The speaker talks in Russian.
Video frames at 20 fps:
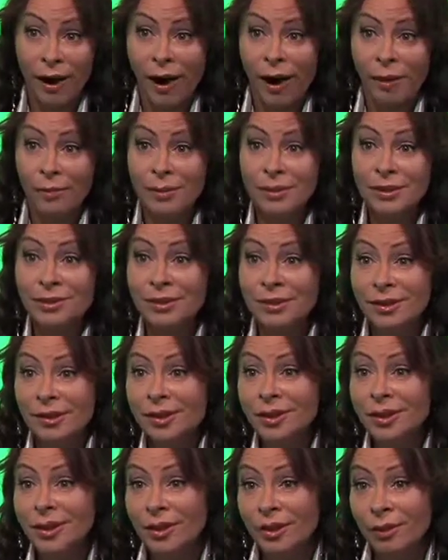А песня,
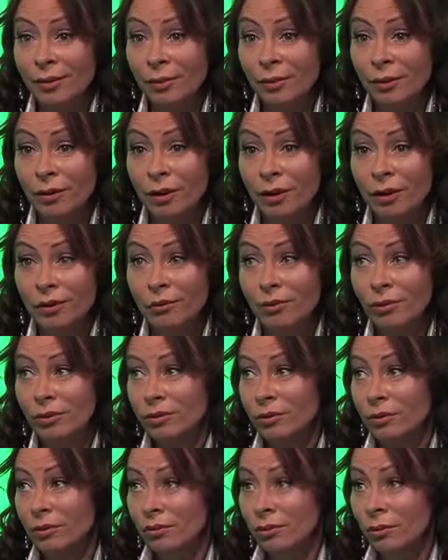знаешь, какая была? Вот
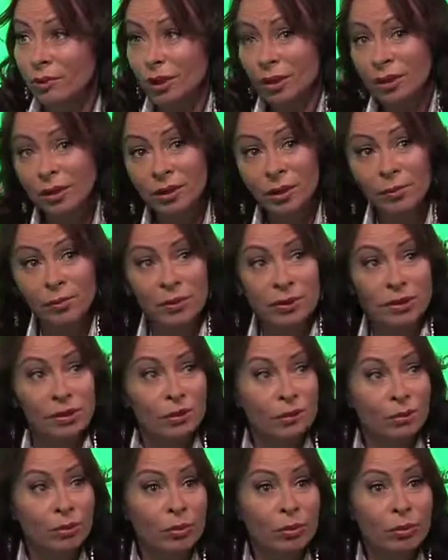э, не хотела песни,
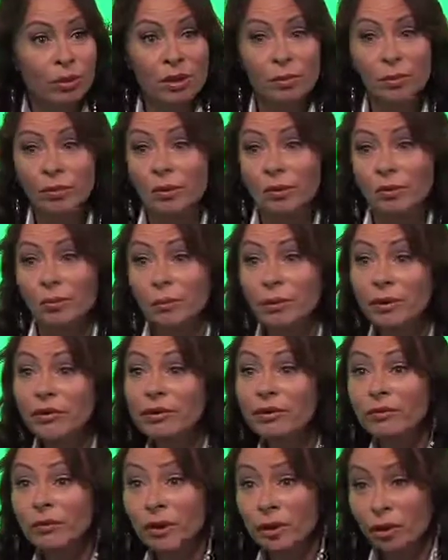ну, бог с ним. 1
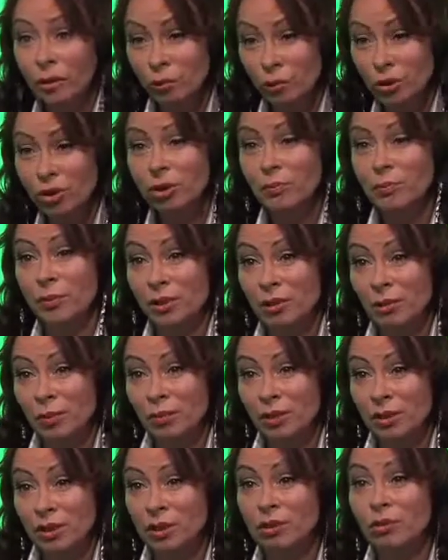января, можешь себе такое
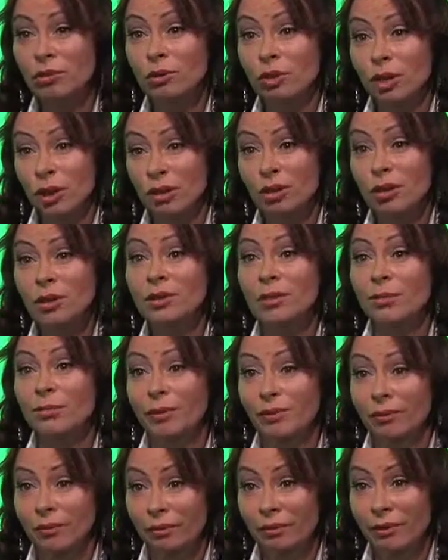представить, что для артиста
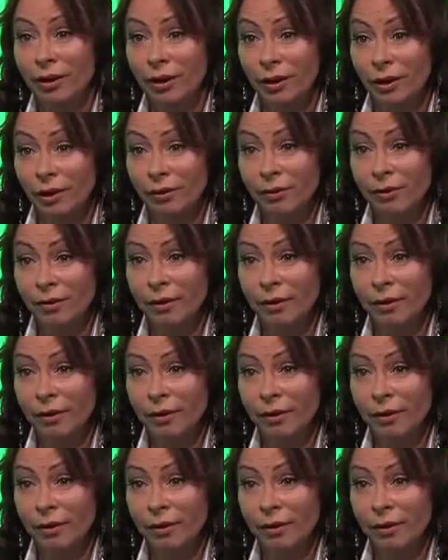1 января? Да,